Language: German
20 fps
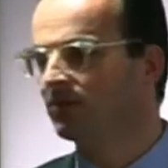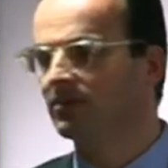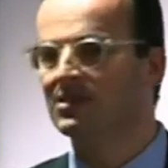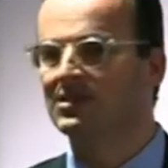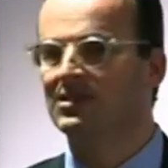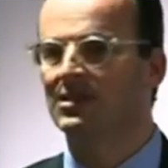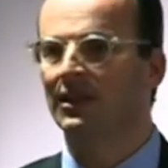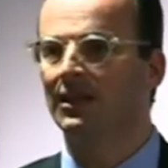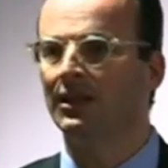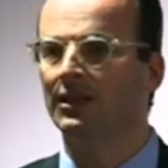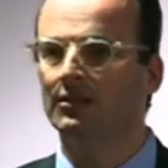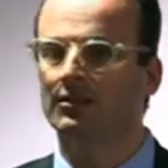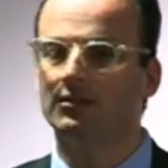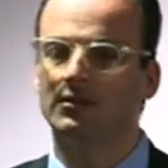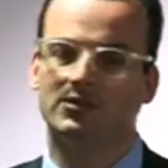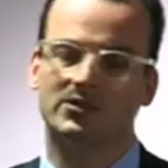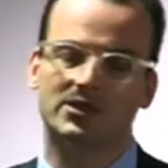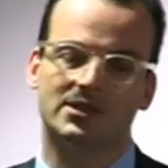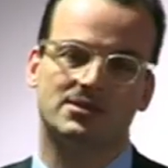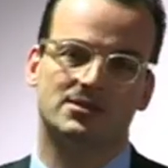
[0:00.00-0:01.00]
zehn
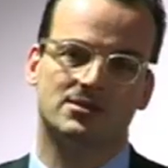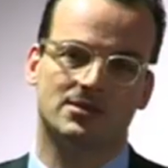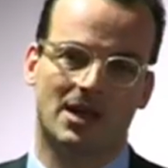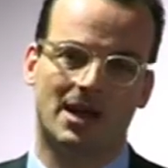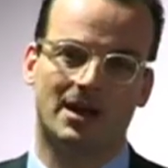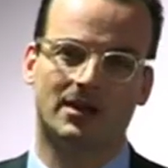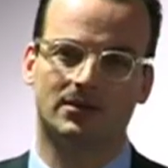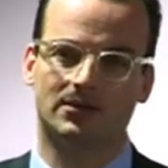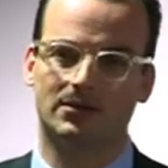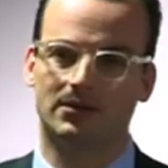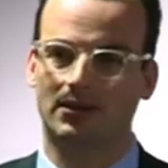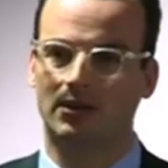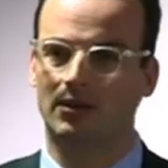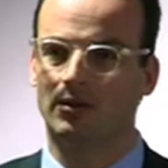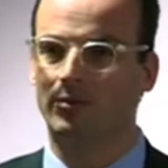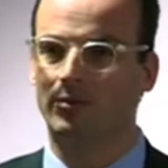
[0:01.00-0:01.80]
setzen acht äh,